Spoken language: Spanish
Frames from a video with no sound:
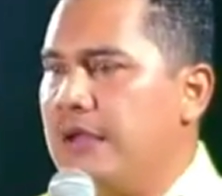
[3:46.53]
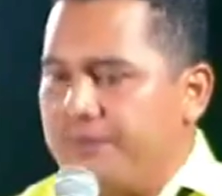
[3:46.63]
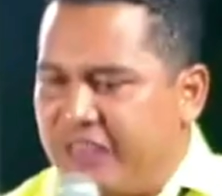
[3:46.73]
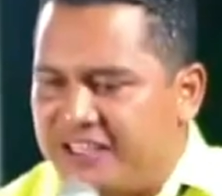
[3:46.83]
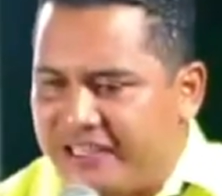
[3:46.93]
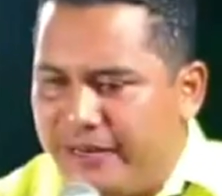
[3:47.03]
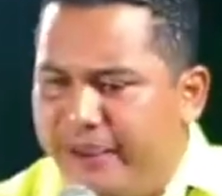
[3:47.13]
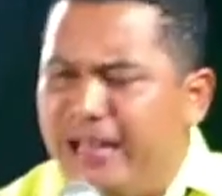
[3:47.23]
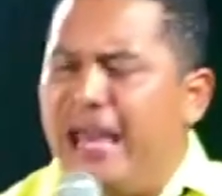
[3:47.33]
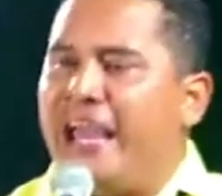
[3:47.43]
de
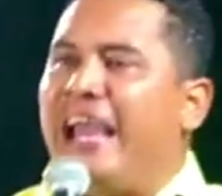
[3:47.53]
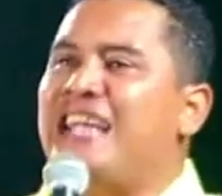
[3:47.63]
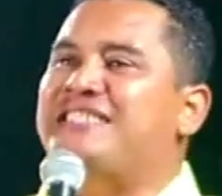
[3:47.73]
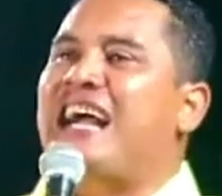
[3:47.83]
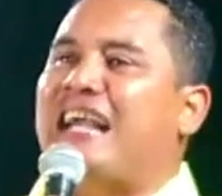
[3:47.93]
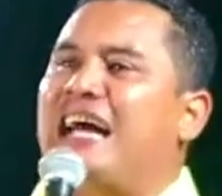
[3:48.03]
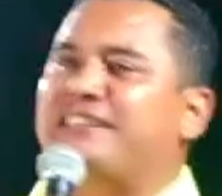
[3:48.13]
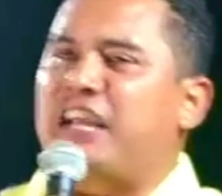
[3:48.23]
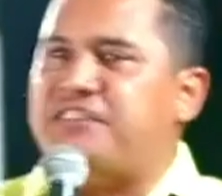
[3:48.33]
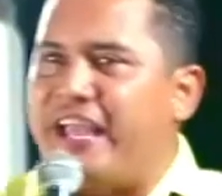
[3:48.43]
escribirle esta
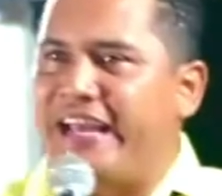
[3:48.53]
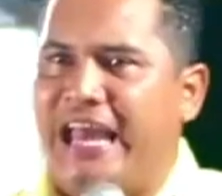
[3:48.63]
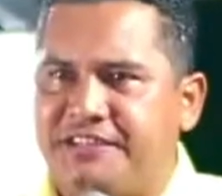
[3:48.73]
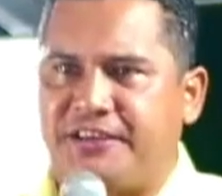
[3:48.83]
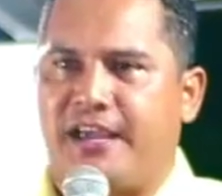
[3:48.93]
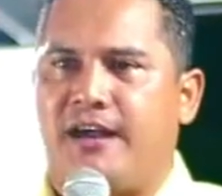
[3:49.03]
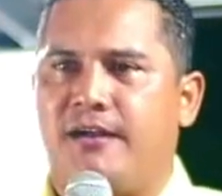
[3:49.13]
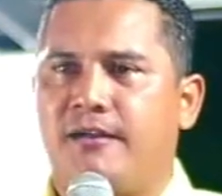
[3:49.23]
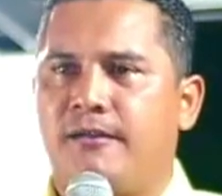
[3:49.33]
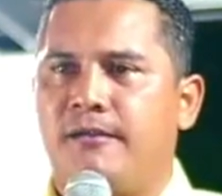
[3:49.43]
carta a esta iglesia.
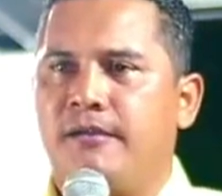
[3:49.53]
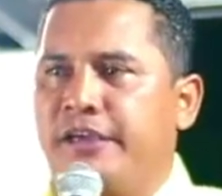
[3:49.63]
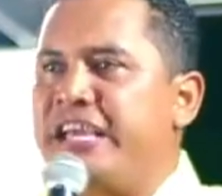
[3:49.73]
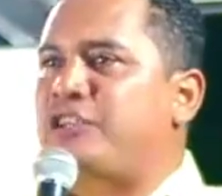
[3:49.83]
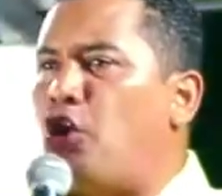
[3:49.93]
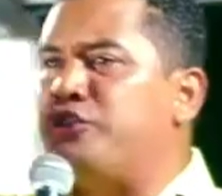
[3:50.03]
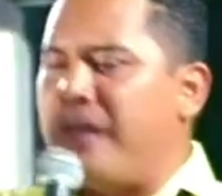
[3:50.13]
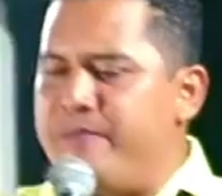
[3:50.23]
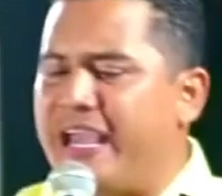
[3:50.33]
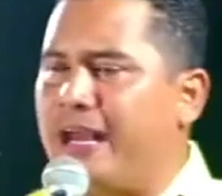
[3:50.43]
Y
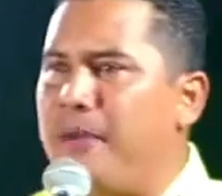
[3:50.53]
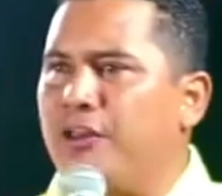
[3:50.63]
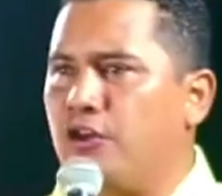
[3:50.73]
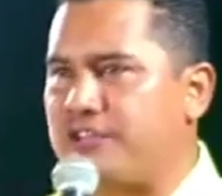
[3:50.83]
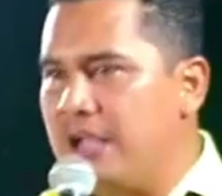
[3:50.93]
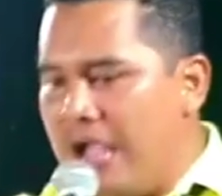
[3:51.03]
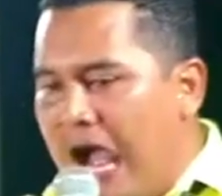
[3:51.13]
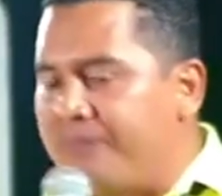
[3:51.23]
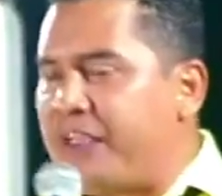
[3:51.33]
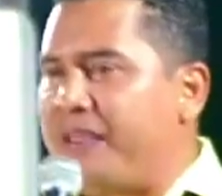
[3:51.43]
escuchen bien, hermanos,
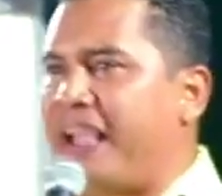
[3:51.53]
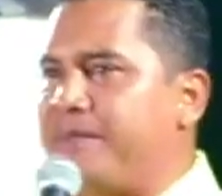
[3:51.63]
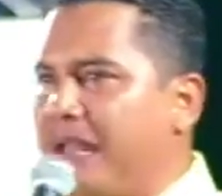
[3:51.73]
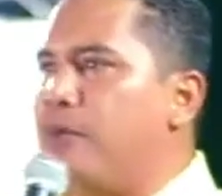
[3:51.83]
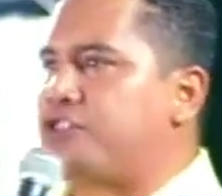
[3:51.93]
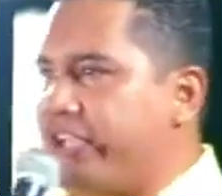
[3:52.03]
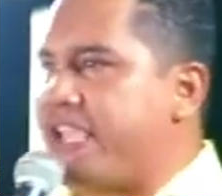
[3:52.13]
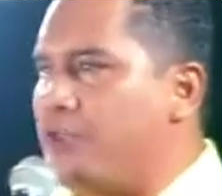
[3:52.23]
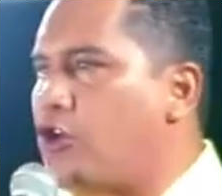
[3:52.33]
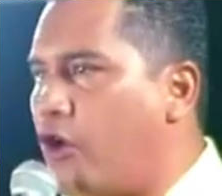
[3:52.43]
antes de que entremos en
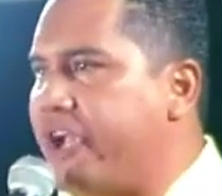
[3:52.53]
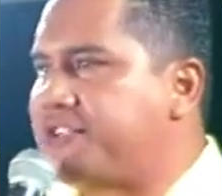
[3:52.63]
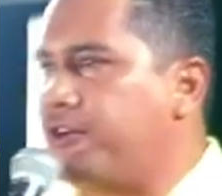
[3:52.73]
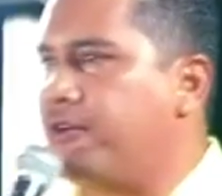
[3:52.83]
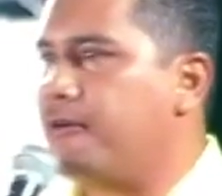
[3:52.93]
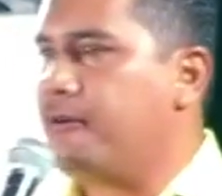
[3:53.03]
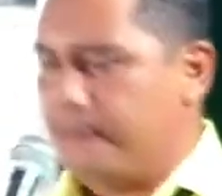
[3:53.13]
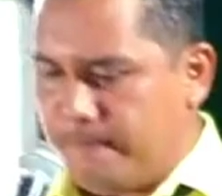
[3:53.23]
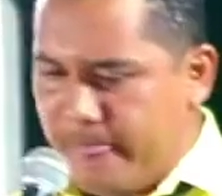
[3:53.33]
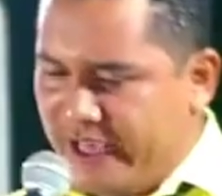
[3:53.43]
lleno con esto.
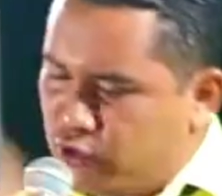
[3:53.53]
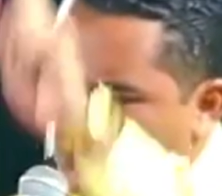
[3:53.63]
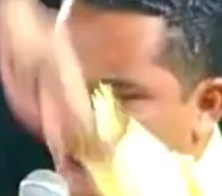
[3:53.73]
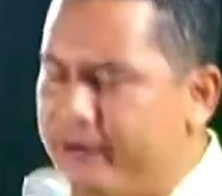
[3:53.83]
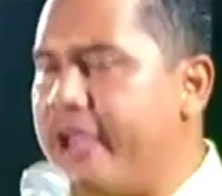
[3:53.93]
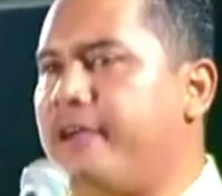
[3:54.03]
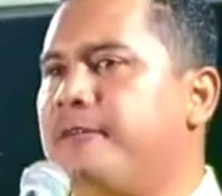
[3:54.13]
Escuche bien.